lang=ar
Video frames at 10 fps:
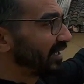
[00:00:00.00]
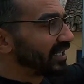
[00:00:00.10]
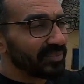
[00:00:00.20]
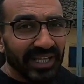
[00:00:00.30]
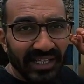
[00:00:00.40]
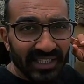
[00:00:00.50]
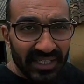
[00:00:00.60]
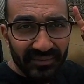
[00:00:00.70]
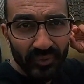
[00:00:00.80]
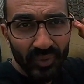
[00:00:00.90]
الليك بتاعت
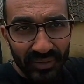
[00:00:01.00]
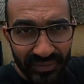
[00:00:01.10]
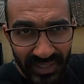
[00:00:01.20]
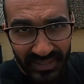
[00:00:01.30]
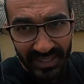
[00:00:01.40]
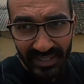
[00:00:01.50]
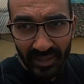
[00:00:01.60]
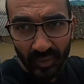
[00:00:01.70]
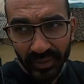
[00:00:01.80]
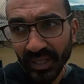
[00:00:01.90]
كيفو في الاتجاه
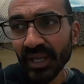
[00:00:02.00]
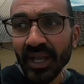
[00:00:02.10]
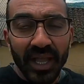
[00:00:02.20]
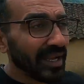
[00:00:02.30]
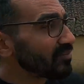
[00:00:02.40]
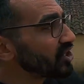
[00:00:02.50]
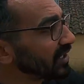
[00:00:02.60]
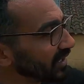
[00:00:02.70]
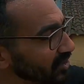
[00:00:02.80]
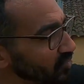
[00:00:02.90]
دون انا
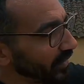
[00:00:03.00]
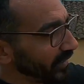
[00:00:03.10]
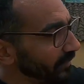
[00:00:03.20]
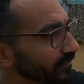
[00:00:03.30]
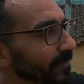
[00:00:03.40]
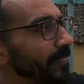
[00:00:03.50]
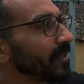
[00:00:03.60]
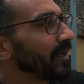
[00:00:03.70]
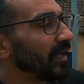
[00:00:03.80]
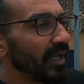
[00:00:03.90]
مشيت كده شويه
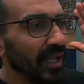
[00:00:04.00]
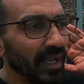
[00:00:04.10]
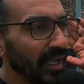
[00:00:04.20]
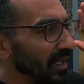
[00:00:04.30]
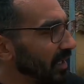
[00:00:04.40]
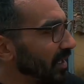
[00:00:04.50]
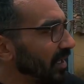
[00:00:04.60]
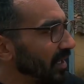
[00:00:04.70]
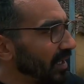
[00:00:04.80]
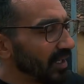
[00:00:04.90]

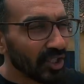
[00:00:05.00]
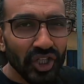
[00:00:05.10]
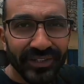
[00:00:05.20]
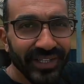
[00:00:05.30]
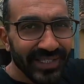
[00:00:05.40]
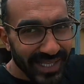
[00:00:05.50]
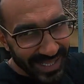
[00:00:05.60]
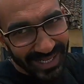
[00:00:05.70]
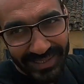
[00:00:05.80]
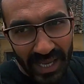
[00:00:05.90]
آه الشط لسه
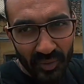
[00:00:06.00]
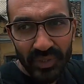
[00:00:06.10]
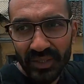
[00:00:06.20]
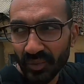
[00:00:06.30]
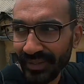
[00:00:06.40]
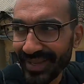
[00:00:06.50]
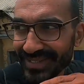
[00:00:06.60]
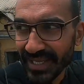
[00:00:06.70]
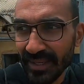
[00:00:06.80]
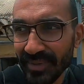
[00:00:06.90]
تحت قوي واحنا
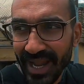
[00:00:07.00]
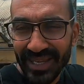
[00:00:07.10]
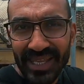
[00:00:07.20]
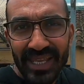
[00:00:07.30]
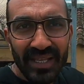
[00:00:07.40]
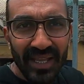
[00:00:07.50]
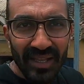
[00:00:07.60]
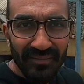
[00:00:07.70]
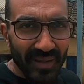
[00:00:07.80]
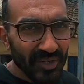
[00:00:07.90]
لسه جايين من على الليك
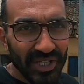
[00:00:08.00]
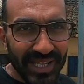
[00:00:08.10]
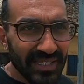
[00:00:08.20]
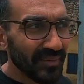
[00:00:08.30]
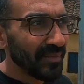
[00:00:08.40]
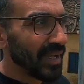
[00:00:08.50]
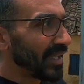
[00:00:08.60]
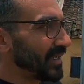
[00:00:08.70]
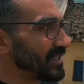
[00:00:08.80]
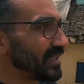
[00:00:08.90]
فمش لازم
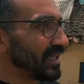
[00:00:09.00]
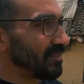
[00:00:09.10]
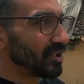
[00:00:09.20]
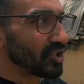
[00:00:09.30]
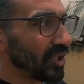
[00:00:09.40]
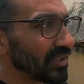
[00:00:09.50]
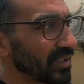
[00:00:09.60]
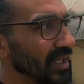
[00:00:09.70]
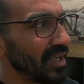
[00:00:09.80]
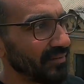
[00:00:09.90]
ننزل نعمل الشط
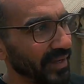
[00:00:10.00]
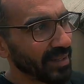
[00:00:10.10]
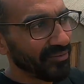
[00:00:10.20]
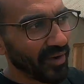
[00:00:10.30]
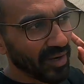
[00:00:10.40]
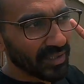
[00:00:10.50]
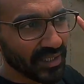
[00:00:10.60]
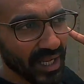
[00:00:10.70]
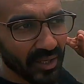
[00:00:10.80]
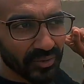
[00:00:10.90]
فانا بفكر
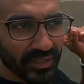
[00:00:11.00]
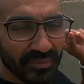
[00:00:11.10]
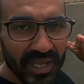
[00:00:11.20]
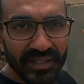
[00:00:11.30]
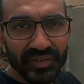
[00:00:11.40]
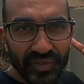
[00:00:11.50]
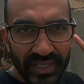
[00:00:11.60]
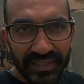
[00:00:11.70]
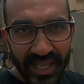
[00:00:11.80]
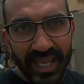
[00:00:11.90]
ان انا هاخد المين
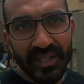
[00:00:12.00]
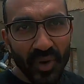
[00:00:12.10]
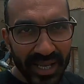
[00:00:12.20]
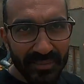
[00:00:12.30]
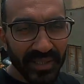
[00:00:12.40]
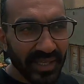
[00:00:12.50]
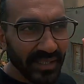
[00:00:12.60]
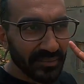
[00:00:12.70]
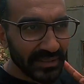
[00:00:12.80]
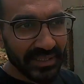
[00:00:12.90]
تريل تاني واكمل
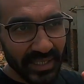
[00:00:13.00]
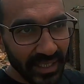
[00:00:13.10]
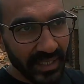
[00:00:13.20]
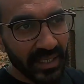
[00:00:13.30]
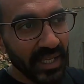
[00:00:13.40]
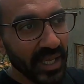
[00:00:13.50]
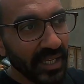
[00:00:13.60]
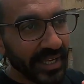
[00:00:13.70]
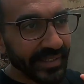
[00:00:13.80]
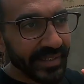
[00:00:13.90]
تاني المدينه اللي جايه
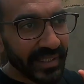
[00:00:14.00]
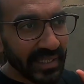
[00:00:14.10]
لكن